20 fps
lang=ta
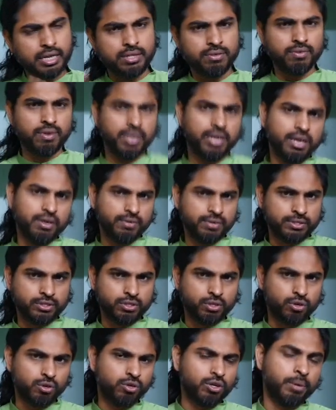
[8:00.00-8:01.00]
அது வெளியில்
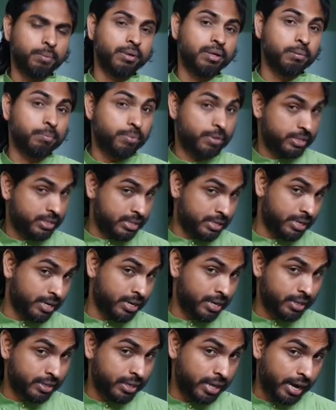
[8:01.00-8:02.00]
வந்துடும் நமக்கு
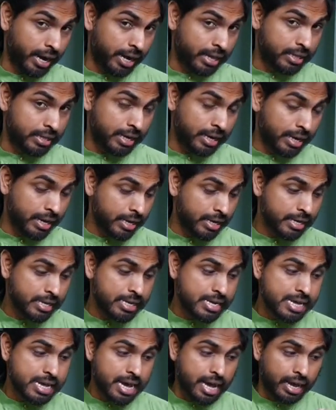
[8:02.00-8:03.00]
பிரச்சனைகளை தராதுங்க
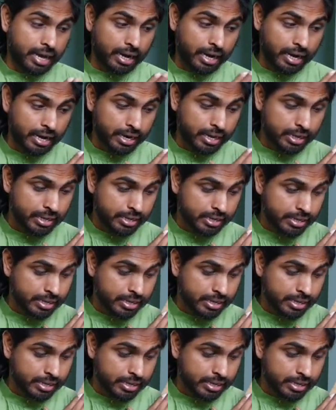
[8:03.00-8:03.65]
அதனால்